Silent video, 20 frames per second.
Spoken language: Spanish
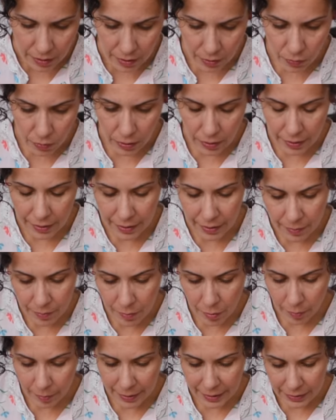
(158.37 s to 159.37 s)
en cualquier
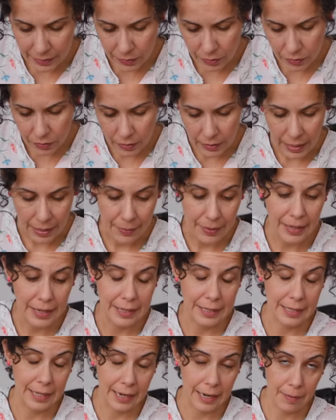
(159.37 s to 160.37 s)
momento. A ver,
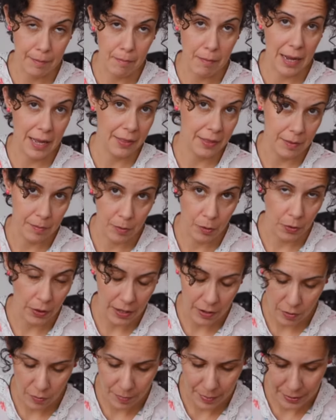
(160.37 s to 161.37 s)
estarán más de
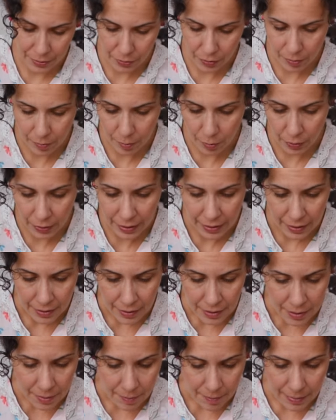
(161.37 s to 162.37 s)
moda o menos de moda,
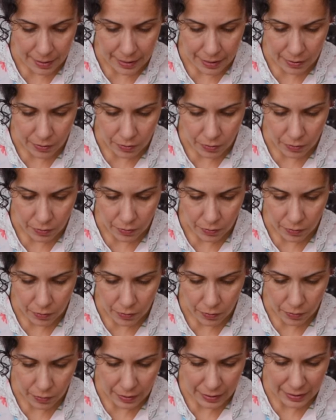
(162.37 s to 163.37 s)

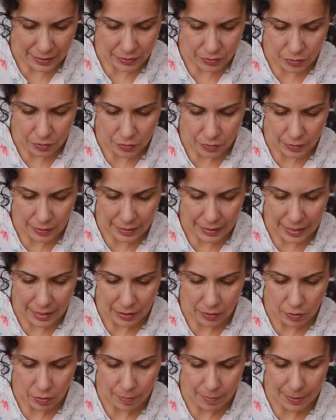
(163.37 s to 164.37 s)
pero esto es
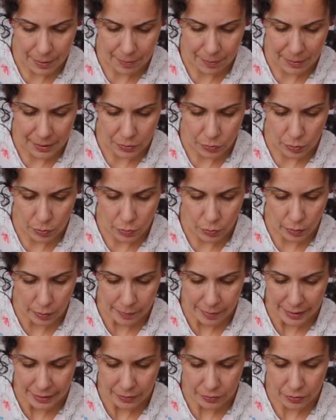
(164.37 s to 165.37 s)
algo perpetuo en tu
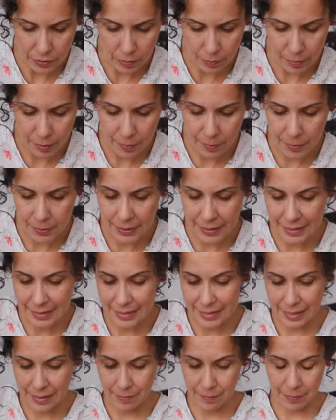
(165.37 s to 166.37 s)
armario, te lo puedes poner
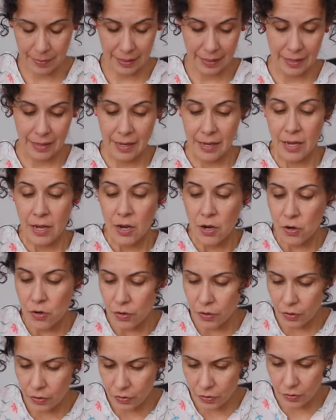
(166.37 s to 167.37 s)
siempre.
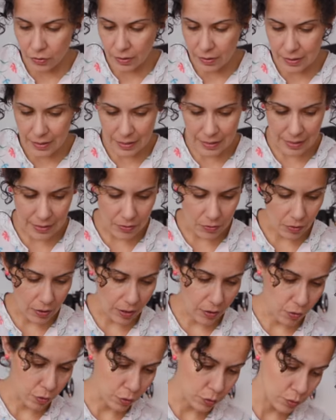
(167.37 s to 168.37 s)
No estoy deshaciendo
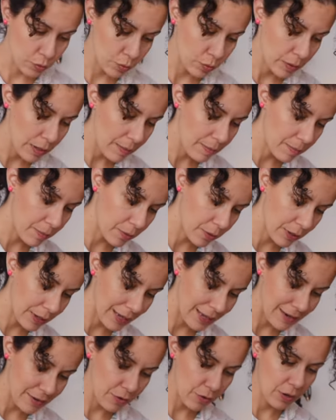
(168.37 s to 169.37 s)
la costura
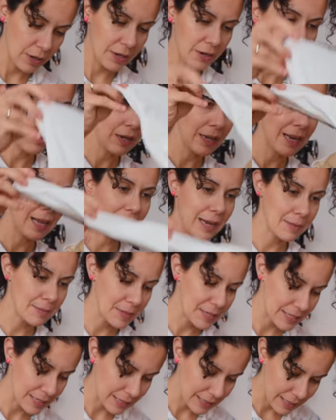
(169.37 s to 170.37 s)
porque no creo que la
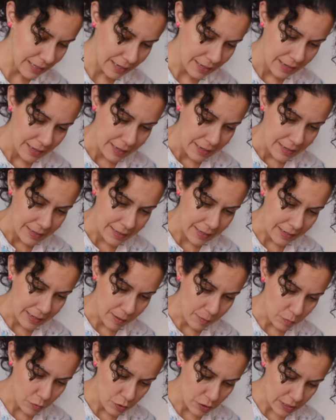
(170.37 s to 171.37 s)
camiseta
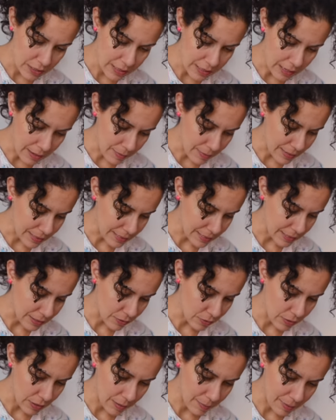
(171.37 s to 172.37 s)
tenga mucha
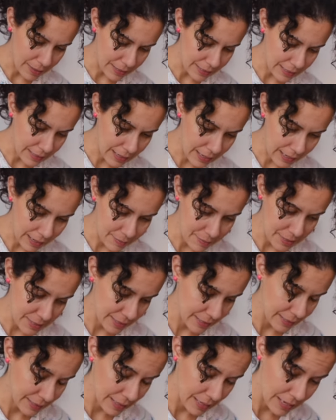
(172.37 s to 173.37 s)
salvación, la parte de la
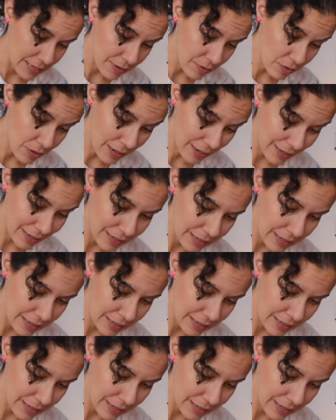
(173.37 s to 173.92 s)
camiseta, ella no la